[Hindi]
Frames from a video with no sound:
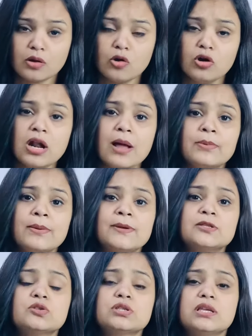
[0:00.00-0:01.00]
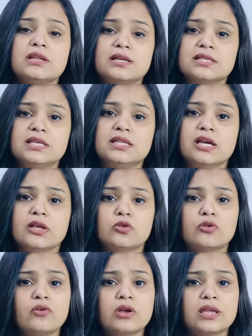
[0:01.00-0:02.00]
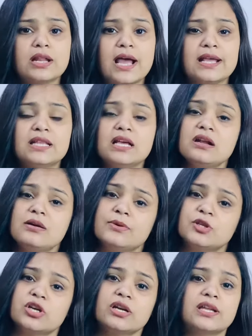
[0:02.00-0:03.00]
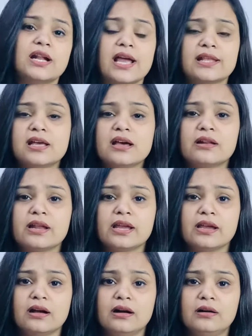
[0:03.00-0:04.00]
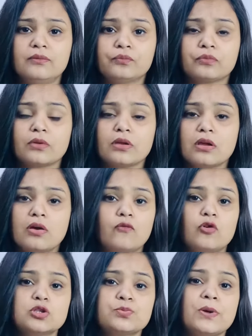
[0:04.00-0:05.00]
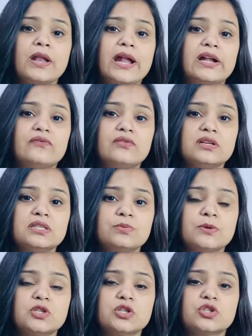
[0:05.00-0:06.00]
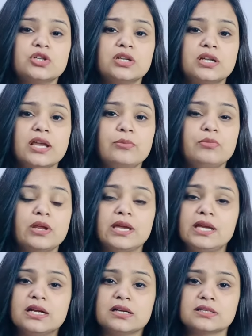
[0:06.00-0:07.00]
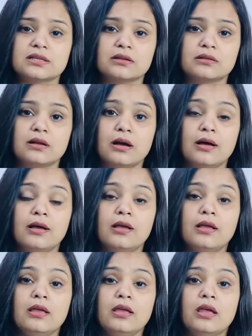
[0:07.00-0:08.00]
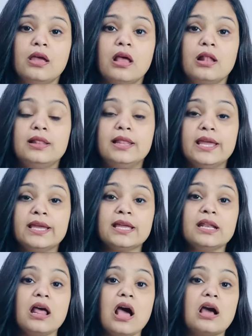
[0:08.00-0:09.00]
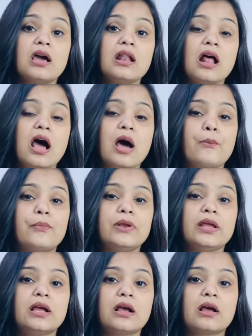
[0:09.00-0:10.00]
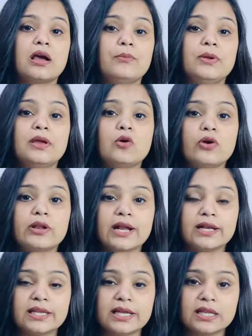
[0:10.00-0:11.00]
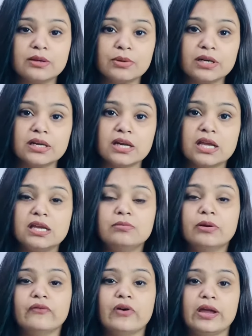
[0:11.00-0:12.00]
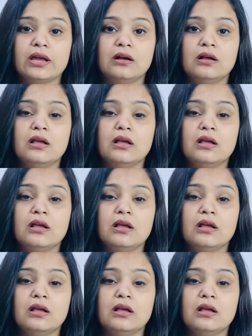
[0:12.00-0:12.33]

और आपके पास उसकी रसीद है तो किराएदार हमेशा किराएदार रहेगा वो उस पर एडवर्स पोजेशन क्लेम नहीं कर सकता लेकिन अगर आपने कभी कोई रेंट एग्रीमेंट नहीं बनवाया